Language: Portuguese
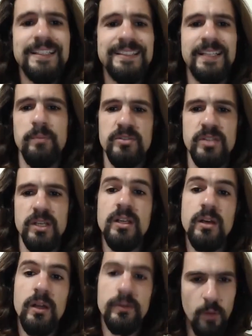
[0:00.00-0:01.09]
esses exemplos
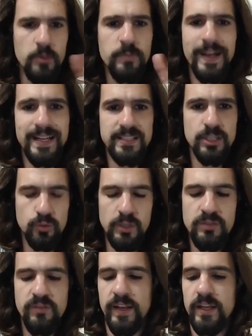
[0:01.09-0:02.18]
aí, vamos pegar essas
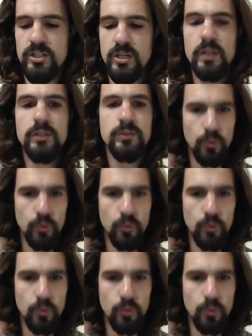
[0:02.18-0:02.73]
duas frentes.